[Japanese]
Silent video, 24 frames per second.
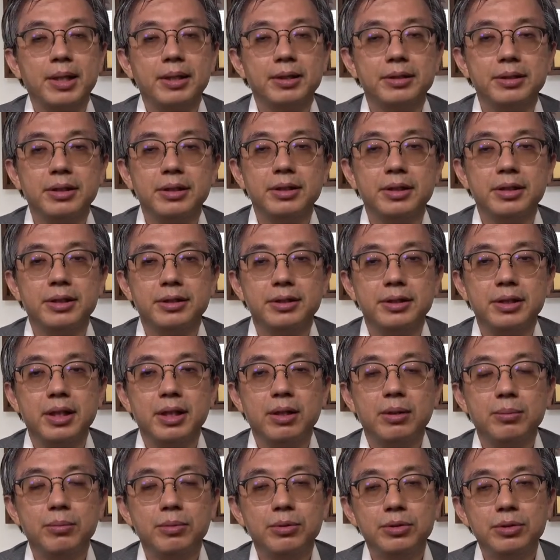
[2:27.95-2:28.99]
ぜひですね
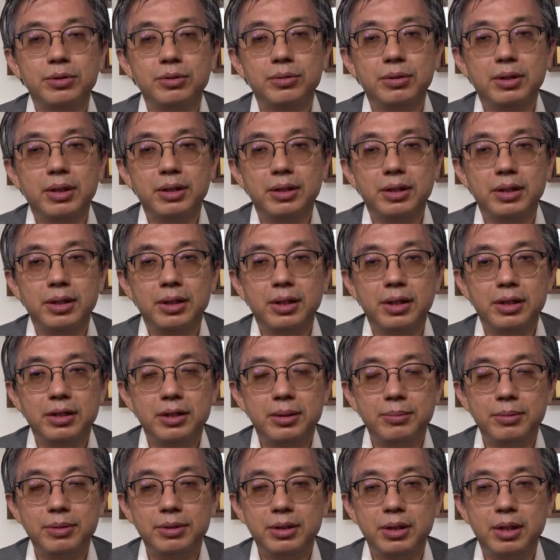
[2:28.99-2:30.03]
お持ちの方いらっしゃ
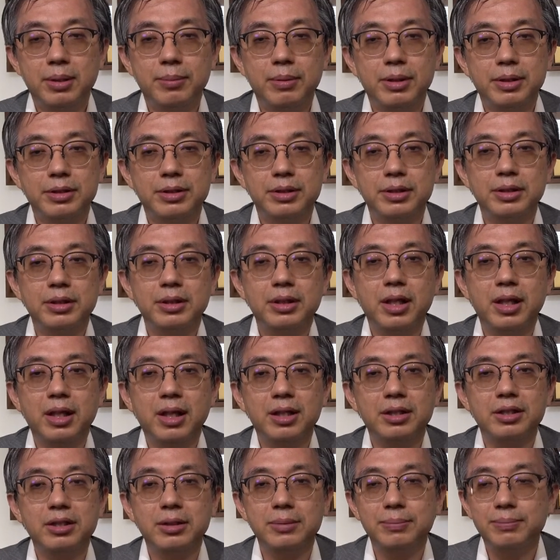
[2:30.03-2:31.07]
いましたら、まあ、心眼が
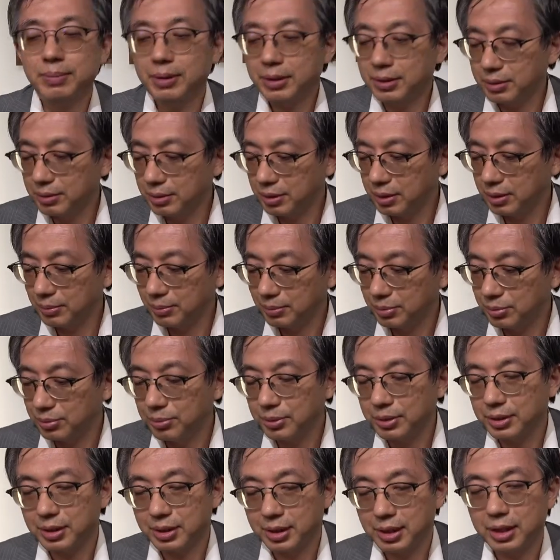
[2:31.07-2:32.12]
心配という方も含
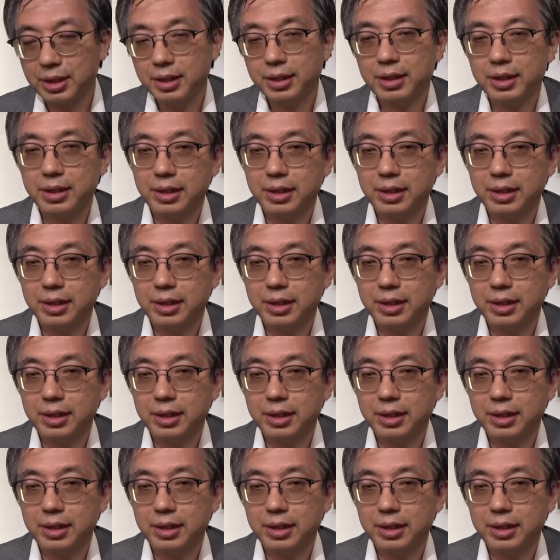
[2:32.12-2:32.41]
めてね、